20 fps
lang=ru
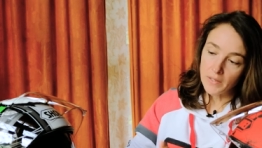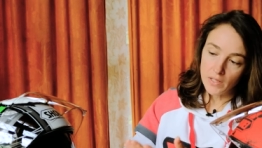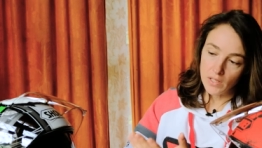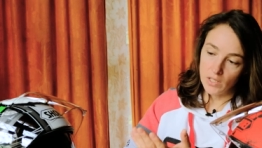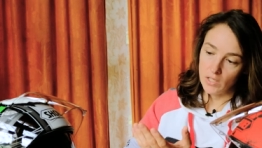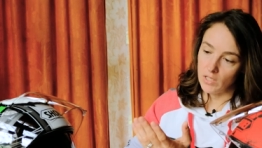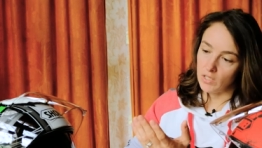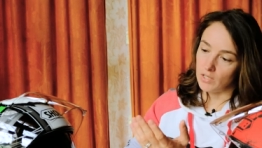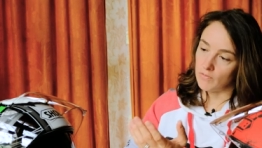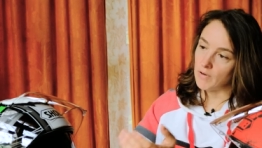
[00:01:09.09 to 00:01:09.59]

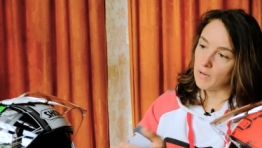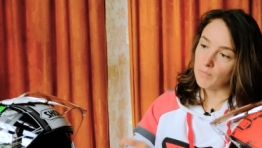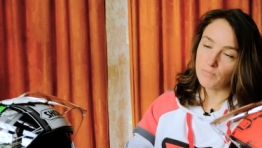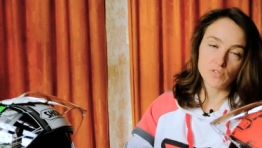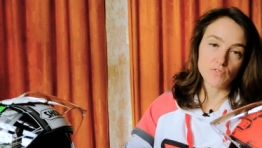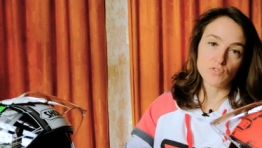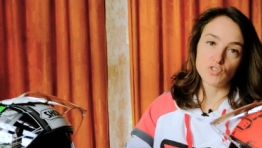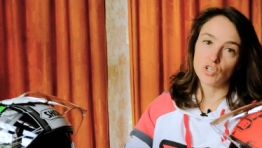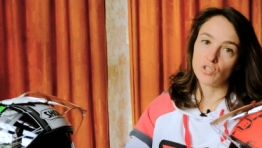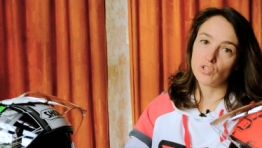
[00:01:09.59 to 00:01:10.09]
и вам
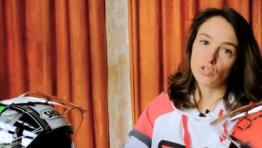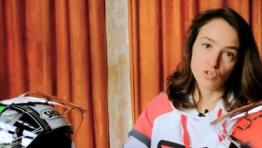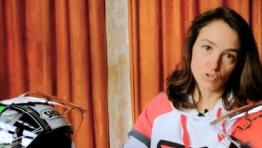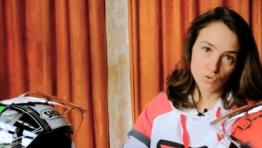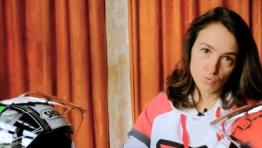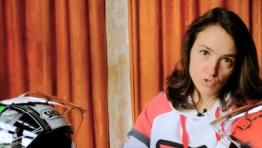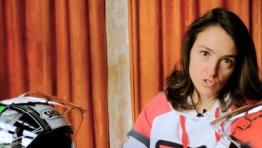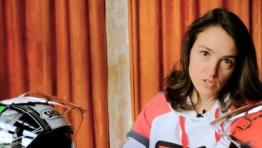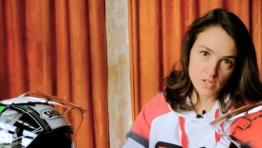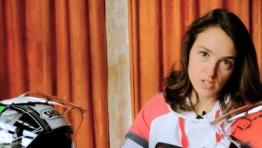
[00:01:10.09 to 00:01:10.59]
совершенно не
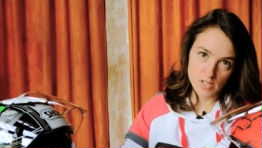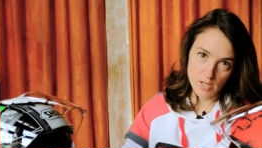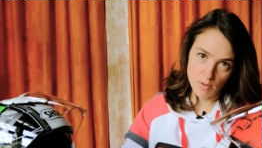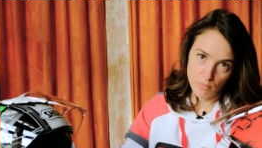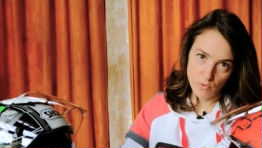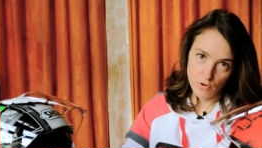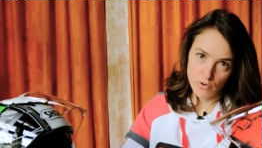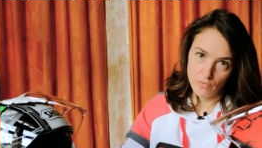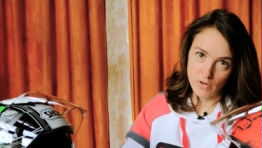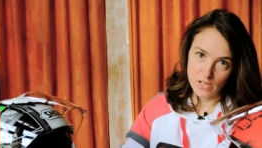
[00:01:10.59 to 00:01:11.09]
нужно с
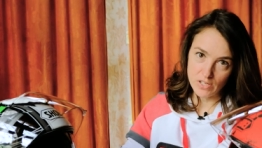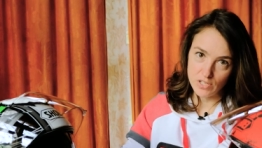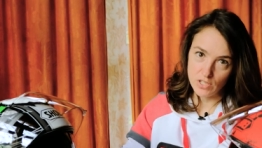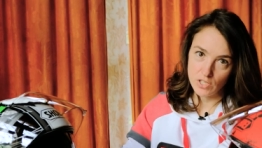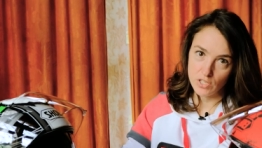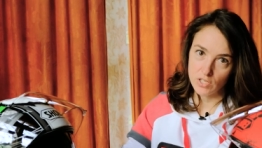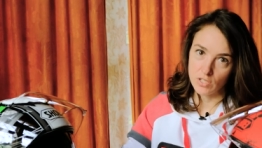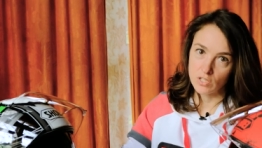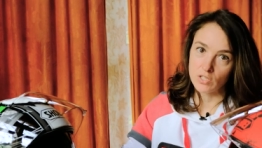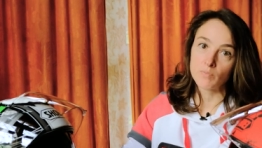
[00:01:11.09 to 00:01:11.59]
собой
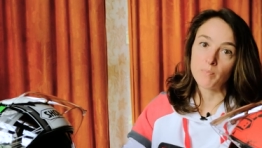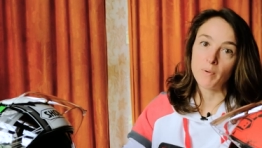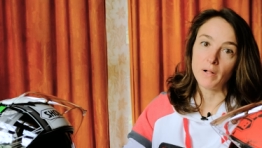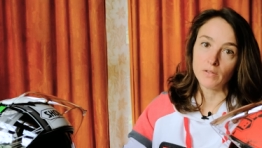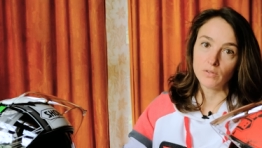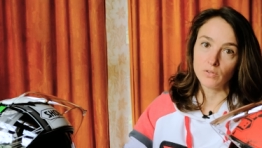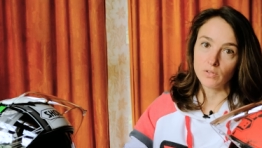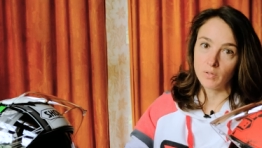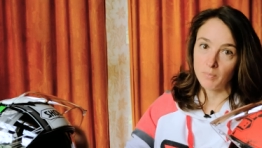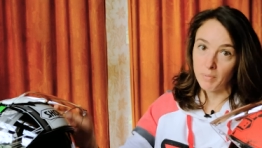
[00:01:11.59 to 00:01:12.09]
возить
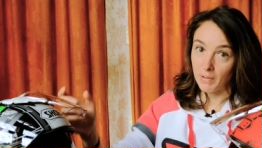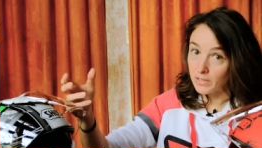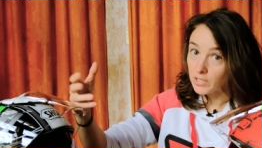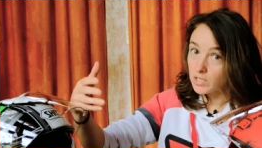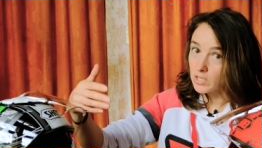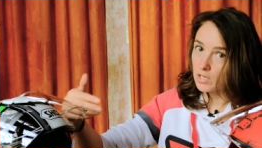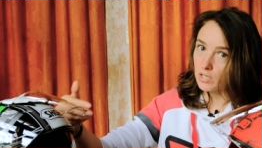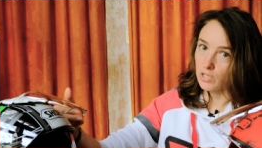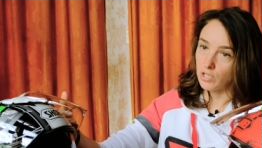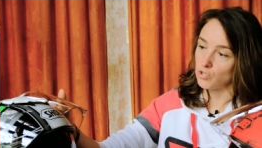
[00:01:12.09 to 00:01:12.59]
допол-
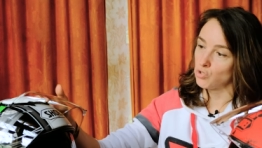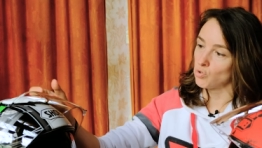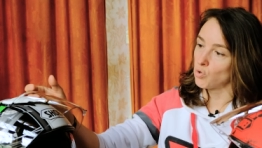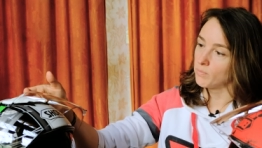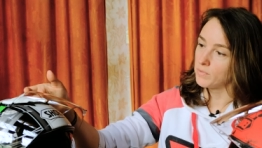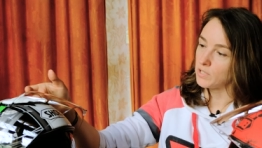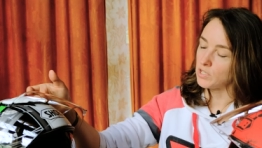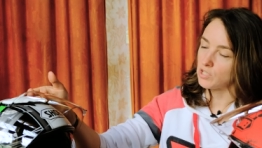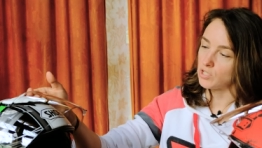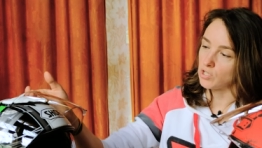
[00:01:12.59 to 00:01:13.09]
дополнительное
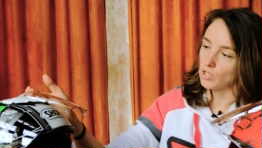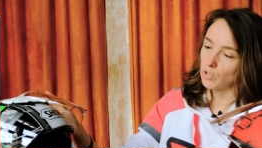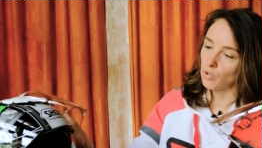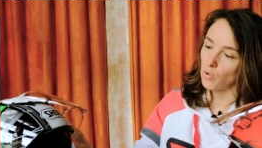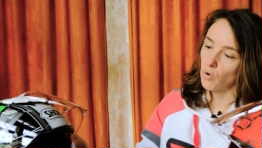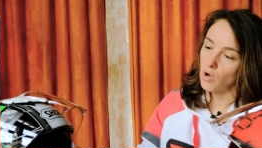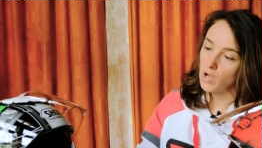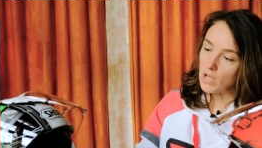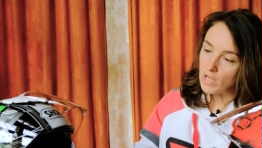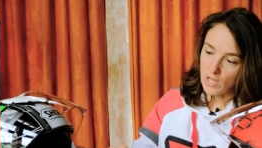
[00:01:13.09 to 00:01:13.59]
темное
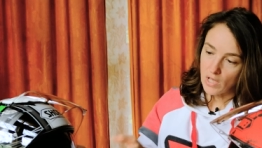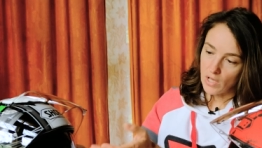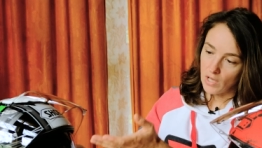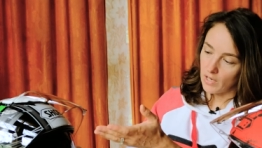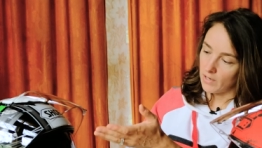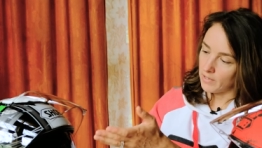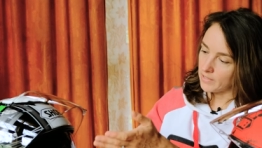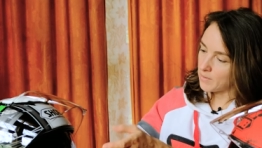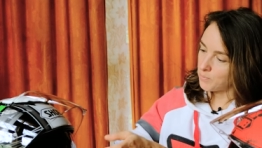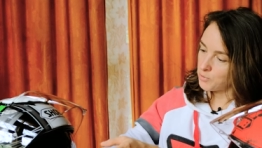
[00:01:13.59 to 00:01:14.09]
стекло.
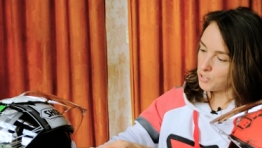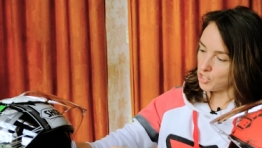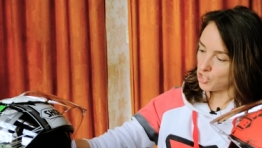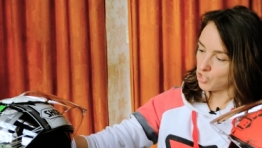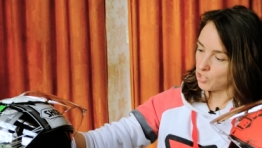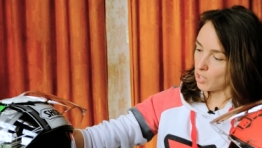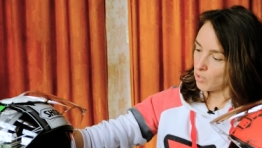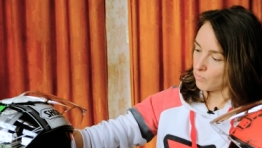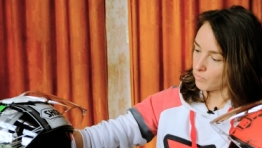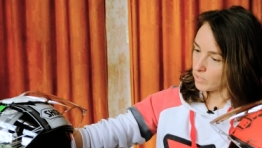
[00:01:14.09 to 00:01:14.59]
А, я вообще считаю